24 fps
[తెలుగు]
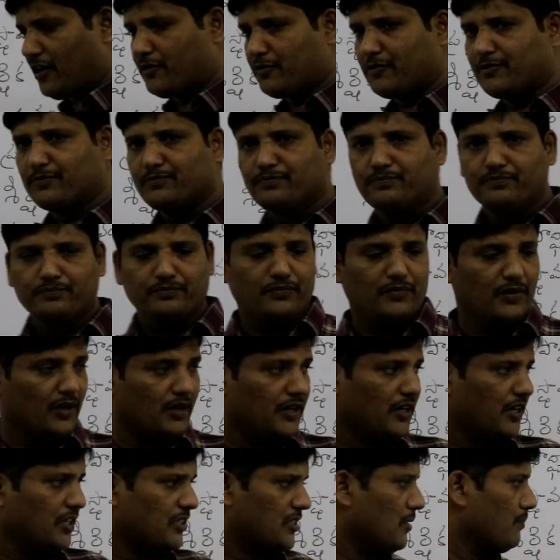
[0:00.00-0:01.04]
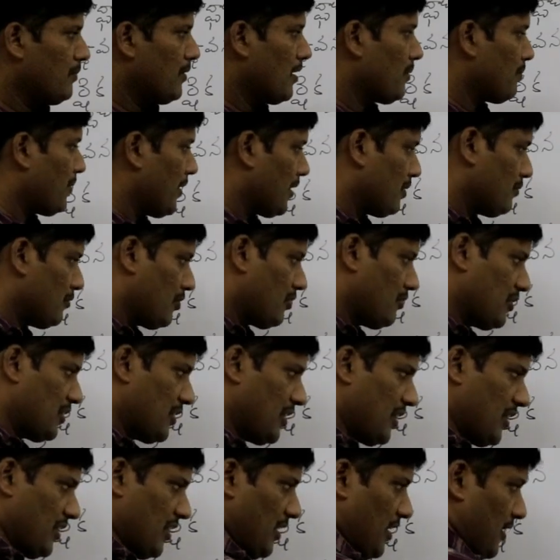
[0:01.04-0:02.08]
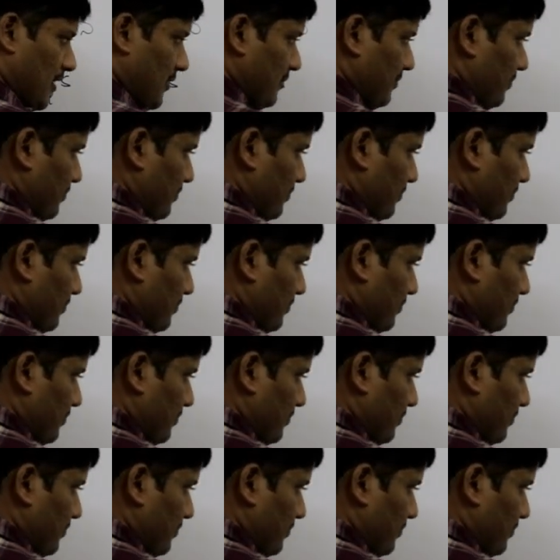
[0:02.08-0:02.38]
ఆరు డిసెంబర్ పదమూడవ తేదీన